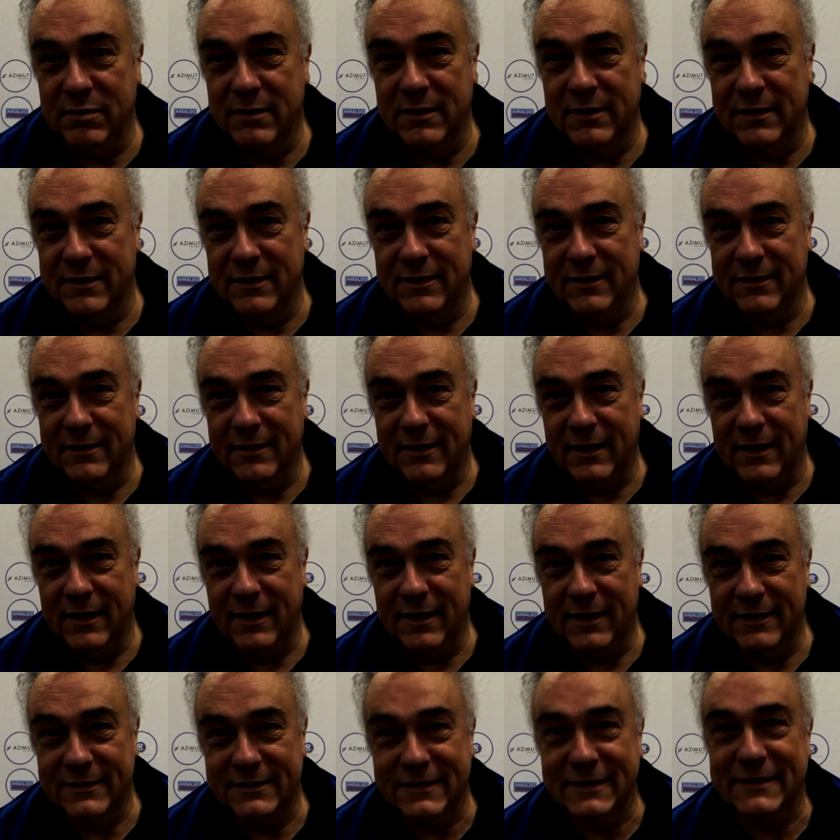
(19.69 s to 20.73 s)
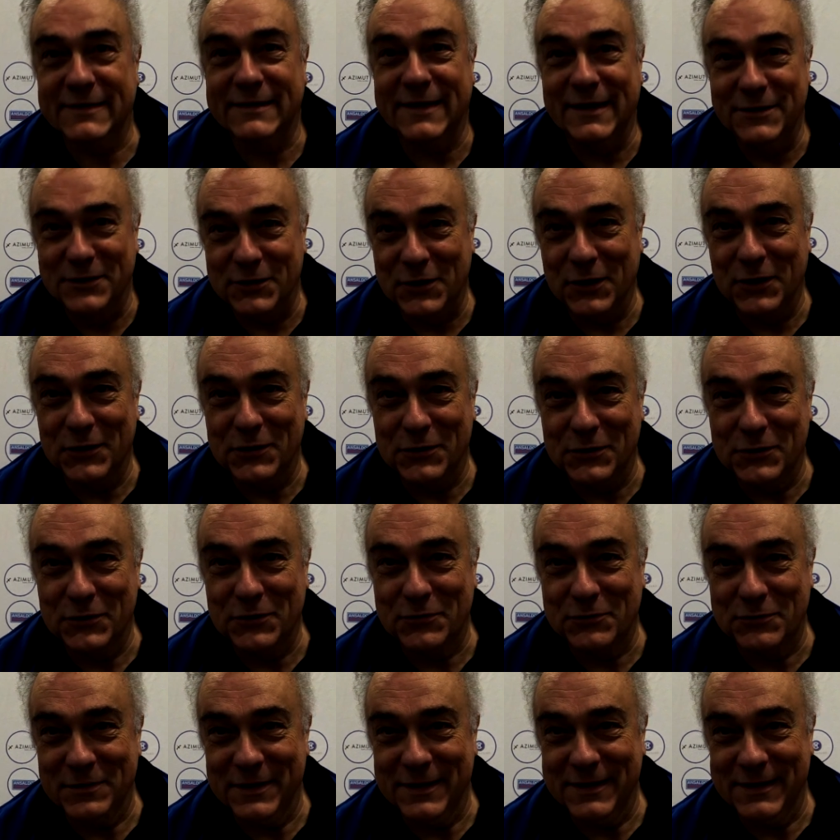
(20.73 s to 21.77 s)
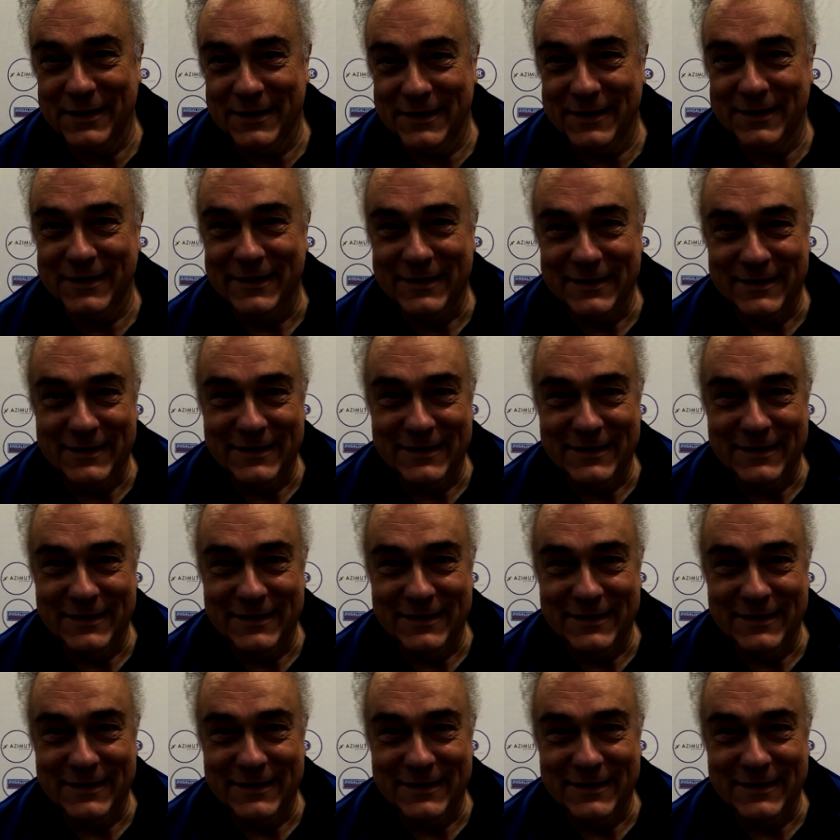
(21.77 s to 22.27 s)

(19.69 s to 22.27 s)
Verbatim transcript: al 68, quindi